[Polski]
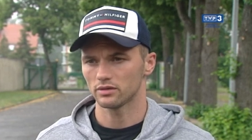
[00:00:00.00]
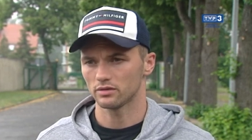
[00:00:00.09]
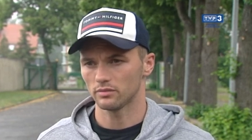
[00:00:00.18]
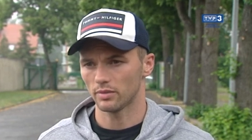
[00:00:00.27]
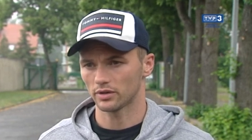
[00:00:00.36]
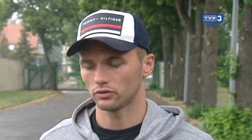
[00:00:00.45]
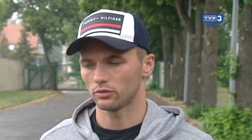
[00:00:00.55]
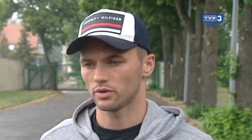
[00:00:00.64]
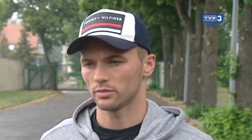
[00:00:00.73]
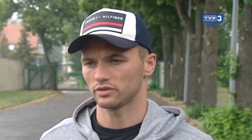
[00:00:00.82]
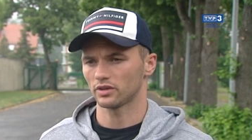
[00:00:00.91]
Mhm. Bardzo
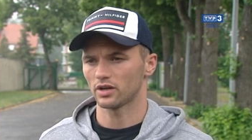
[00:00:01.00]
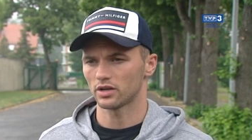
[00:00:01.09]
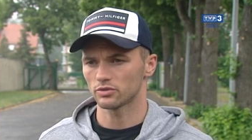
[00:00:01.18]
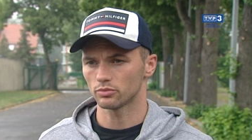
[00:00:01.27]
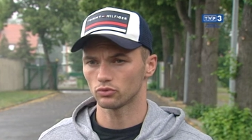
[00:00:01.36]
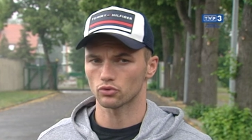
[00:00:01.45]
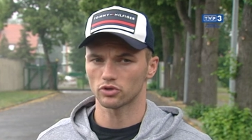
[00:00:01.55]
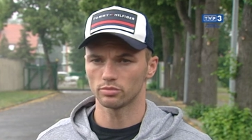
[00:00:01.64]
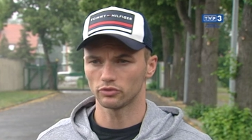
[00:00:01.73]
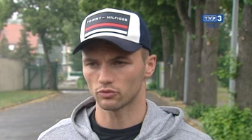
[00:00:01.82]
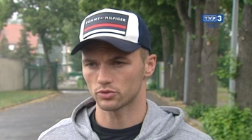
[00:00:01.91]
dobry mecz zagraliśmy, dużo
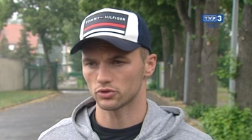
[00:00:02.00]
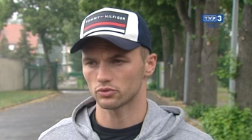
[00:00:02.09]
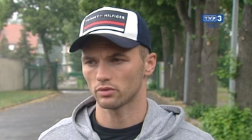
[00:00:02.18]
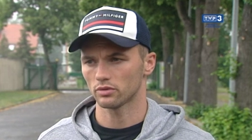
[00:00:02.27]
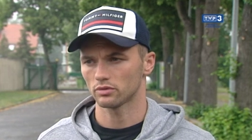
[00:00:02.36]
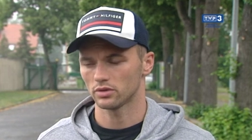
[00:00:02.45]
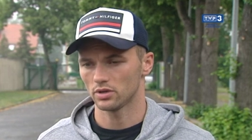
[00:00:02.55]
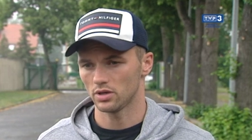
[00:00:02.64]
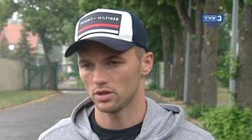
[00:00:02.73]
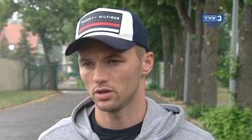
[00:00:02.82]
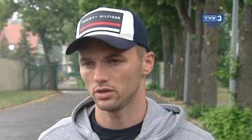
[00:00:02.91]
kibiców przyszło. E,